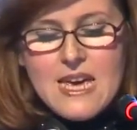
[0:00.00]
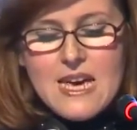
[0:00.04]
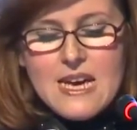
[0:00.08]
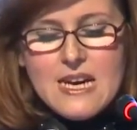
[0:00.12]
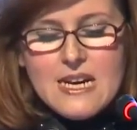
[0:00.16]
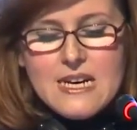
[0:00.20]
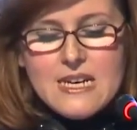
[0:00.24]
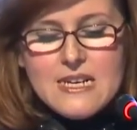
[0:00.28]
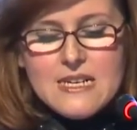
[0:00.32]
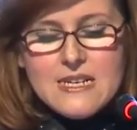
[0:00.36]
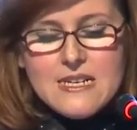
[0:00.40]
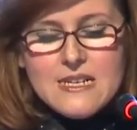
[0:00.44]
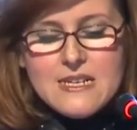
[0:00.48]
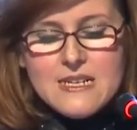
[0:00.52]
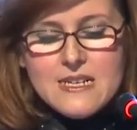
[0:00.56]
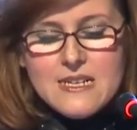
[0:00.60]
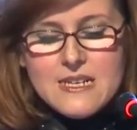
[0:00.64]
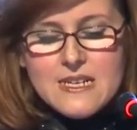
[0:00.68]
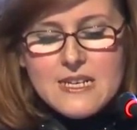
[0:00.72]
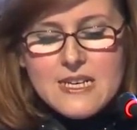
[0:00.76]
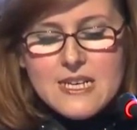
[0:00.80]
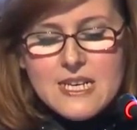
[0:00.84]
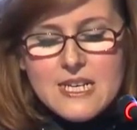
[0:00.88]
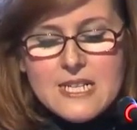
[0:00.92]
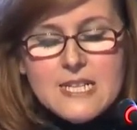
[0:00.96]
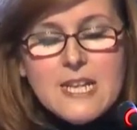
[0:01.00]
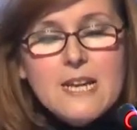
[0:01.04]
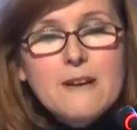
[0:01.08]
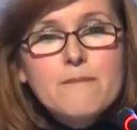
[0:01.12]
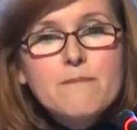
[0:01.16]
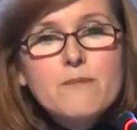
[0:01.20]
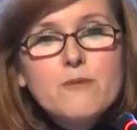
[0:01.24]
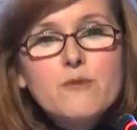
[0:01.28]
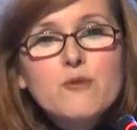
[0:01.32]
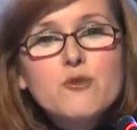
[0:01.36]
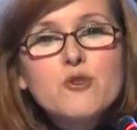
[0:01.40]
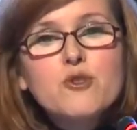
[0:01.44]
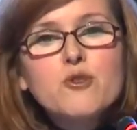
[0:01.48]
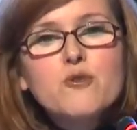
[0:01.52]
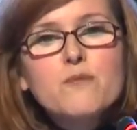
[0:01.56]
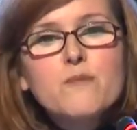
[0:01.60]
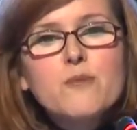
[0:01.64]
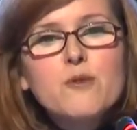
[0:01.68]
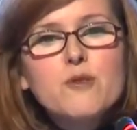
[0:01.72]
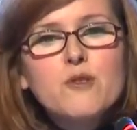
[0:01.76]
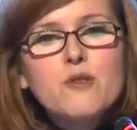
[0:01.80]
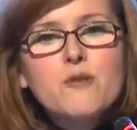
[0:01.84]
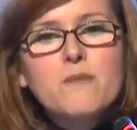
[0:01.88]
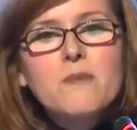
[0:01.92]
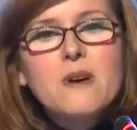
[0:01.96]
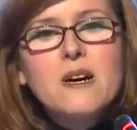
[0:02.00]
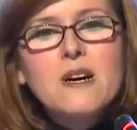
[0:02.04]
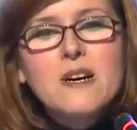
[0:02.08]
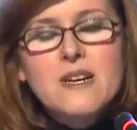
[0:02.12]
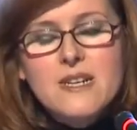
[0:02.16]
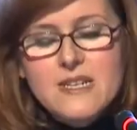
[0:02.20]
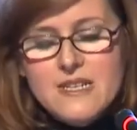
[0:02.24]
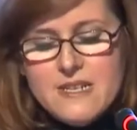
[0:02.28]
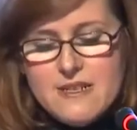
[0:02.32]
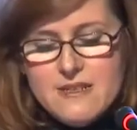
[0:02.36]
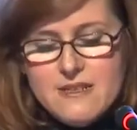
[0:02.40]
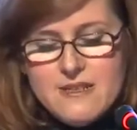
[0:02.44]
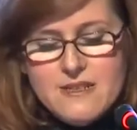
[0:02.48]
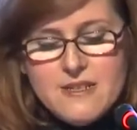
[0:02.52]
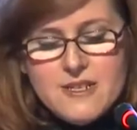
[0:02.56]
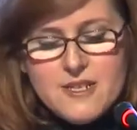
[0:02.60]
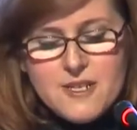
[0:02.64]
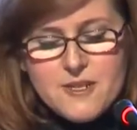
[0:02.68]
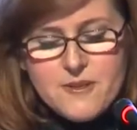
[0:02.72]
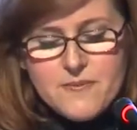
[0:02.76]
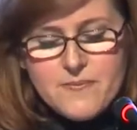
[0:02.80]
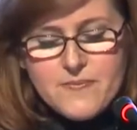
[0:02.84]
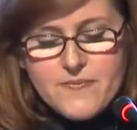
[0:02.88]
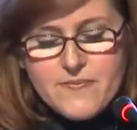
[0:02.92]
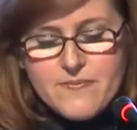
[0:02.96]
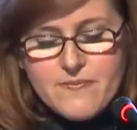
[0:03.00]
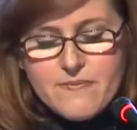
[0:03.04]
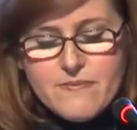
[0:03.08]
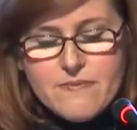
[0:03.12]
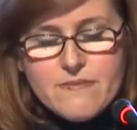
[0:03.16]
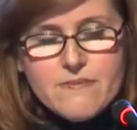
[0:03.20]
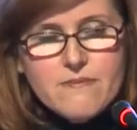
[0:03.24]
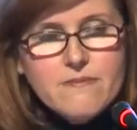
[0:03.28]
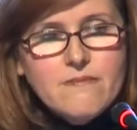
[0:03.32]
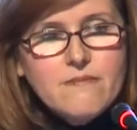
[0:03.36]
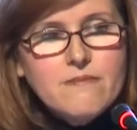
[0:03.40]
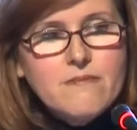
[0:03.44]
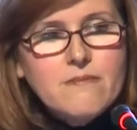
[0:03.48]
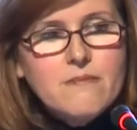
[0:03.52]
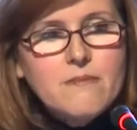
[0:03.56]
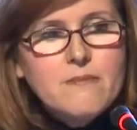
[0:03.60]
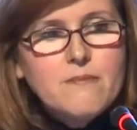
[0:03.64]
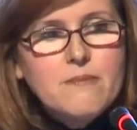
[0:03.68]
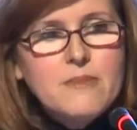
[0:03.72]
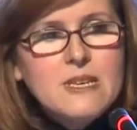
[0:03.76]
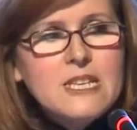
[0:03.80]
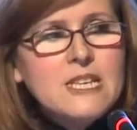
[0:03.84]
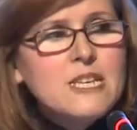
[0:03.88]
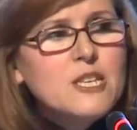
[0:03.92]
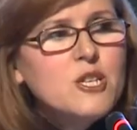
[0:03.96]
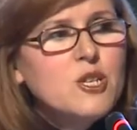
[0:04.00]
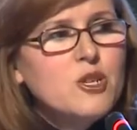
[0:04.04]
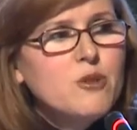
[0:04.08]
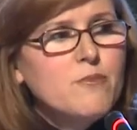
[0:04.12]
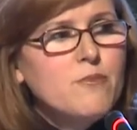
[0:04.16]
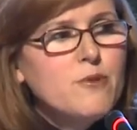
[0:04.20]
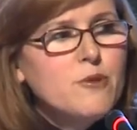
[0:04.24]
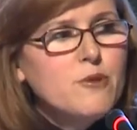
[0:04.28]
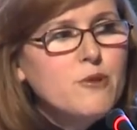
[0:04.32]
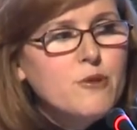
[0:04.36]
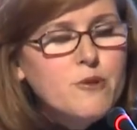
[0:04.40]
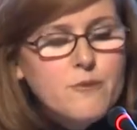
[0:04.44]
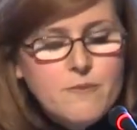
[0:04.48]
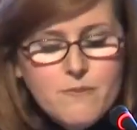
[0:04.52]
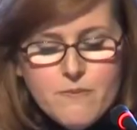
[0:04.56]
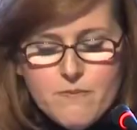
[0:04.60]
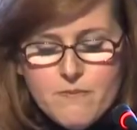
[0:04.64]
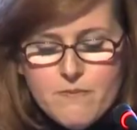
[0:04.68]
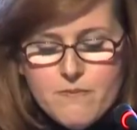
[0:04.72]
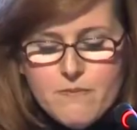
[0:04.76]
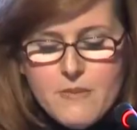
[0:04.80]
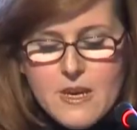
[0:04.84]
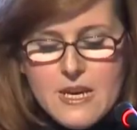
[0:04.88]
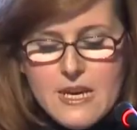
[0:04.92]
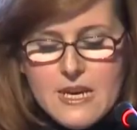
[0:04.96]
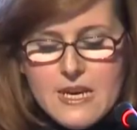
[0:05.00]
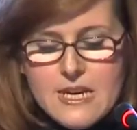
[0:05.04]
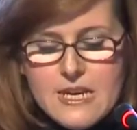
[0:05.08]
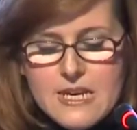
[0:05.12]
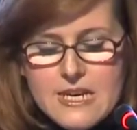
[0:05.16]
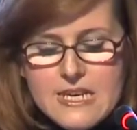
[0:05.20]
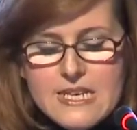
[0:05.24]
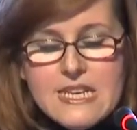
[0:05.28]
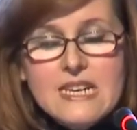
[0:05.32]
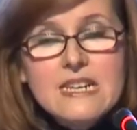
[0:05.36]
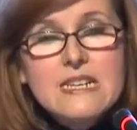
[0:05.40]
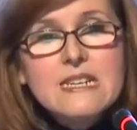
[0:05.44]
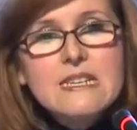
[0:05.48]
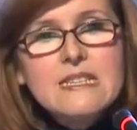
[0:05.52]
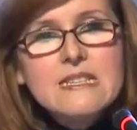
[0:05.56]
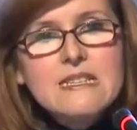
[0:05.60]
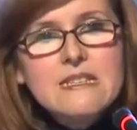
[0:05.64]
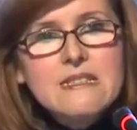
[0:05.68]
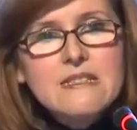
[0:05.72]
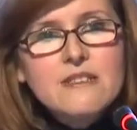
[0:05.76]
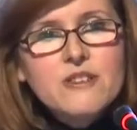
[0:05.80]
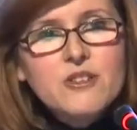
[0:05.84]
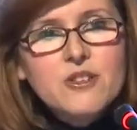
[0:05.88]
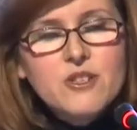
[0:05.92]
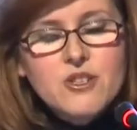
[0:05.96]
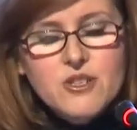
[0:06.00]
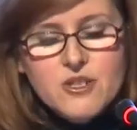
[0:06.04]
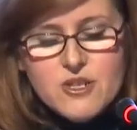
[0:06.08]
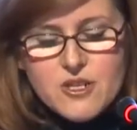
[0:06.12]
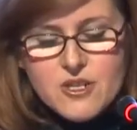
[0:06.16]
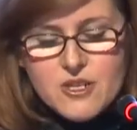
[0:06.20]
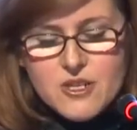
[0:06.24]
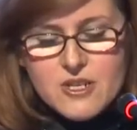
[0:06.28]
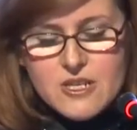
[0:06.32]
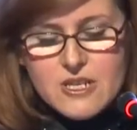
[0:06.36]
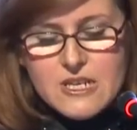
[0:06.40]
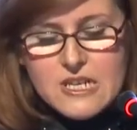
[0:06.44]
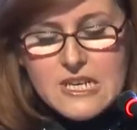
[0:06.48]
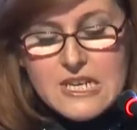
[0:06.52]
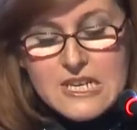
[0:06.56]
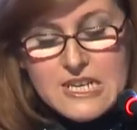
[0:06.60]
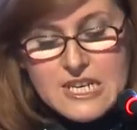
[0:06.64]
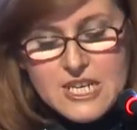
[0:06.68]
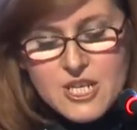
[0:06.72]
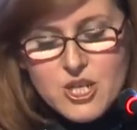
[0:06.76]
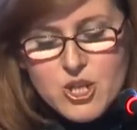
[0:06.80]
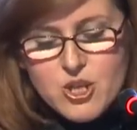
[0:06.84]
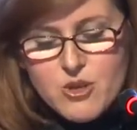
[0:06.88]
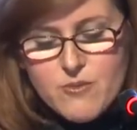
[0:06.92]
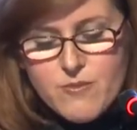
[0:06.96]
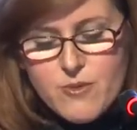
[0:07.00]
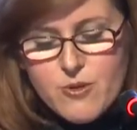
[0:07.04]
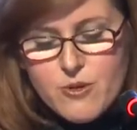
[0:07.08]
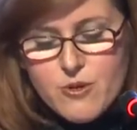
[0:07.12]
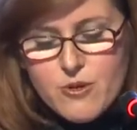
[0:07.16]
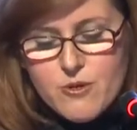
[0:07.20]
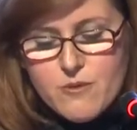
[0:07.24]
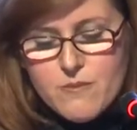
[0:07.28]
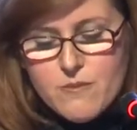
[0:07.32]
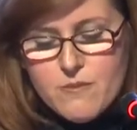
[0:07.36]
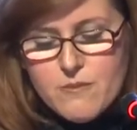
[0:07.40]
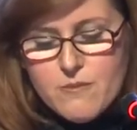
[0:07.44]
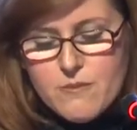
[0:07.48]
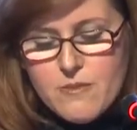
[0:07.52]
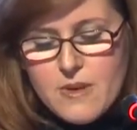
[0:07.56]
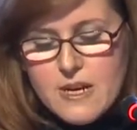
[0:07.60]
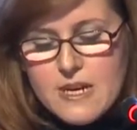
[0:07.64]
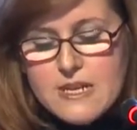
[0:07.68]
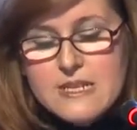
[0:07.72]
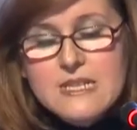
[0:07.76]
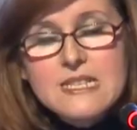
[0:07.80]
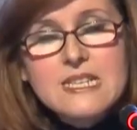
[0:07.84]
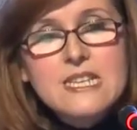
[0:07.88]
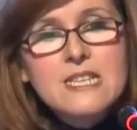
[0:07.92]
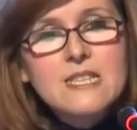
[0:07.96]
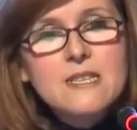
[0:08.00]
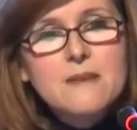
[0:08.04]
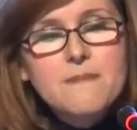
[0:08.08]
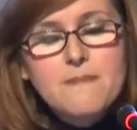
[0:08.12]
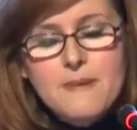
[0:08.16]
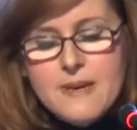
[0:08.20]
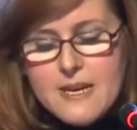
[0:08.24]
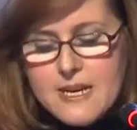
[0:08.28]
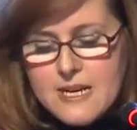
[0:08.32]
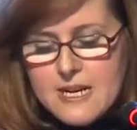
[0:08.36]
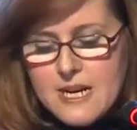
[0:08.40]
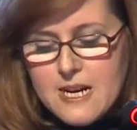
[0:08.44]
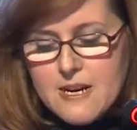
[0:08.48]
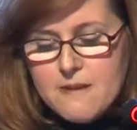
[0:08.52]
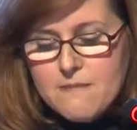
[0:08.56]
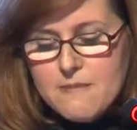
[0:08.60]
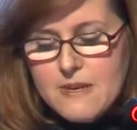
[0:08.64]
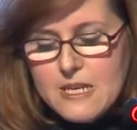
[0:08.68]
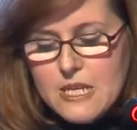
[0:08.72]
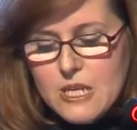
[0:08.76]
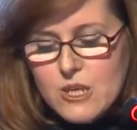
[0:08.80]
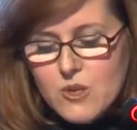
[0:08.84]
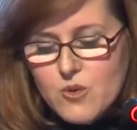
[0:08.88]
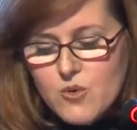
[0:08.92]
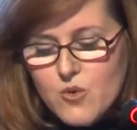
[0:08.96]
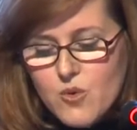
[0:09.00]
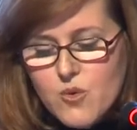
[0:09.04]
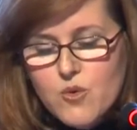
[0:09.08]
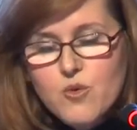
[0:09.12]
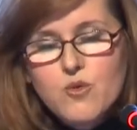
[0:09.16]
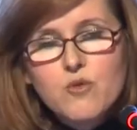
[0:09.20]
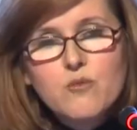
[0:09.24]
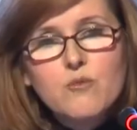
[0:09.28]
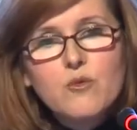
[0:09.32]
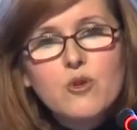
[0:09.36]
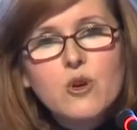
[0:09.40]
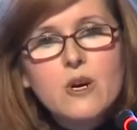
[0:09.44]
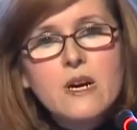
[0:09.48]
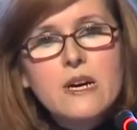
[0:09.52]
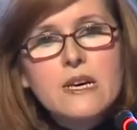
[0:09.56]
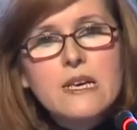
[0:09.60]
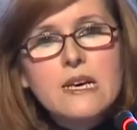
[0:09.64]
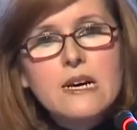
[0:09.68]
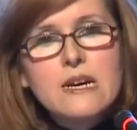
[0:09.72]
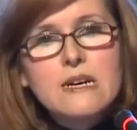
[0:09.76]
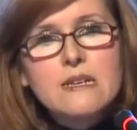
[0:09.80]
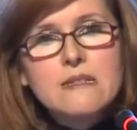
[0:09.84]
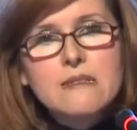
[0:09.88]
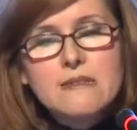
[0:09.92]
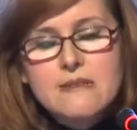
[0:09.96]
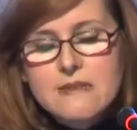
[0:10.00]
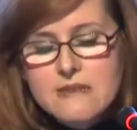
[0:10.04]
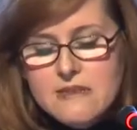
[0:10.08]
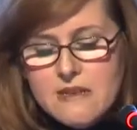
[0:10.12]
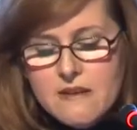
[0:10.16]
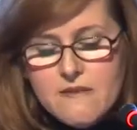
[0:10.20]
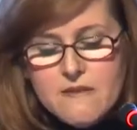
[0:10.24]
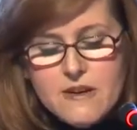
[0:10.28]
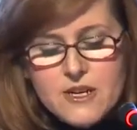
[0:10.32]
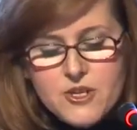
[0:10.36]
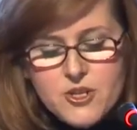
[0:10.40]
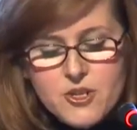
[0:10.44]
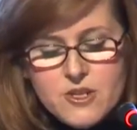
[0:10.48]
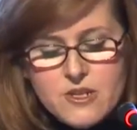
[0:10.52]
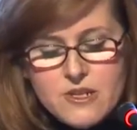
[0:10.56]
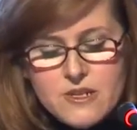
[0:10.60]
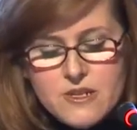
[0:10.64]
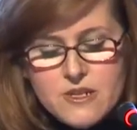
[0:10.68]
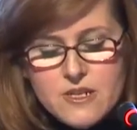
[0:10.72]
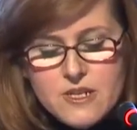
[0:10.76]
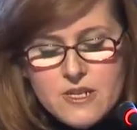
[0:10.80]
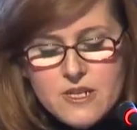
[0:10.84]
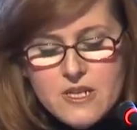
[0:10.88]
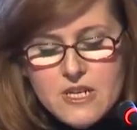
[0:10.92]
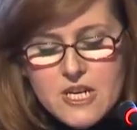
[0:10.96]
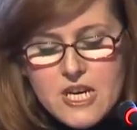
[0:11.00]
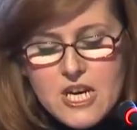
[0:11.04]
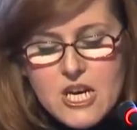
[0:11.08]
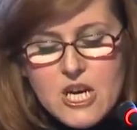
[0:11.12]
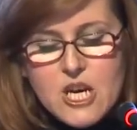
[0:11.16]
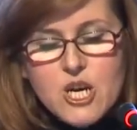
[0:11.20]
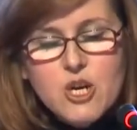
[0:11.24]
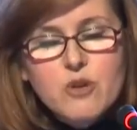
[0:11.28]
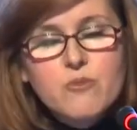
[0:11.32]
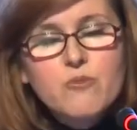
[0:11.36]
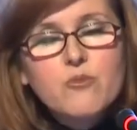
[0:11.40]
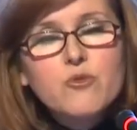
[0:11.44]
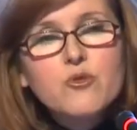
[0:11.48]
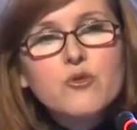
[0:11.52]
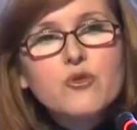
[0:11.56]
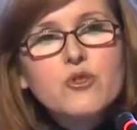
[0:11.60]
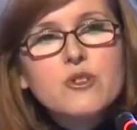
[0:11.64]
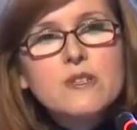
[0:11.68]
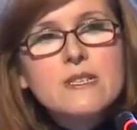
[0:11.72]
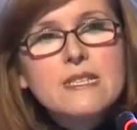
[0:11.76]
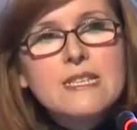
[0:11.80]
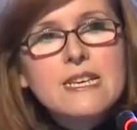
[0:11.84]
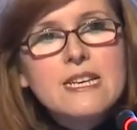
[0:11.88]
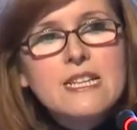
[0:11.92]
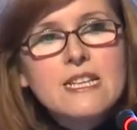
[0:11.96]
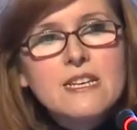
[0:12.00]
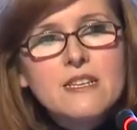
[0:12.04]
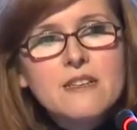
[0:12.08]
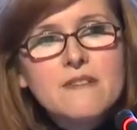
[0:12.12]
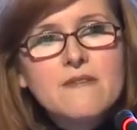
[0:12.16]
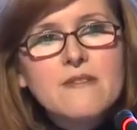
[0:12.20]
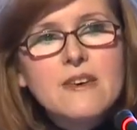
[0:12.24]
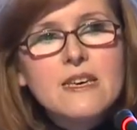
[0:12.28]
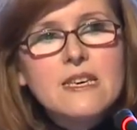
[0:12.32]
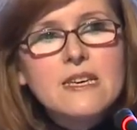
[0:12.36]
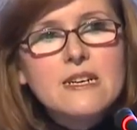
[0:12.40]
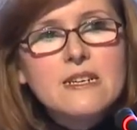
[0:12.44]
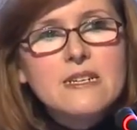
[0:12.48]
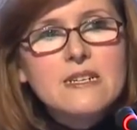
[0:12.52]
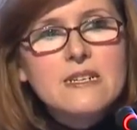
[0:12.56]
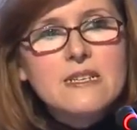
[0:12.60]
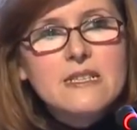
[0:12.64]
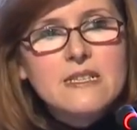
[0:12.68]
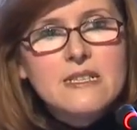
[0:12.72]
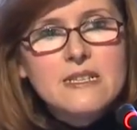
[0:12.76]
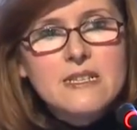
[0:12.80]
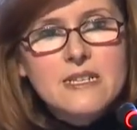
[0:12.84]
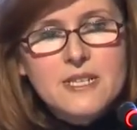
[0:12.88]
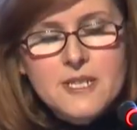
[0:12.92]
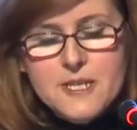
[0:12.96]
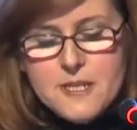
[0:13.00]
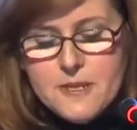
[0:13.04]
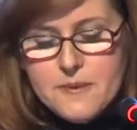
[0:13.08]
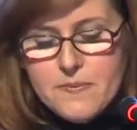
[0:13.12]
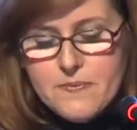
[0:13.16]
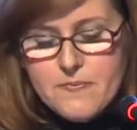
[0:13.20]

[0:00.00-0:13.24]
Ee, kitap üç bölüme ayrılır. Birinci bölüm yaratılış, ikinci bölüm Hazreti Peygamber'in doğumu, hayatı, savaşları, mucizeleri ve yakınları.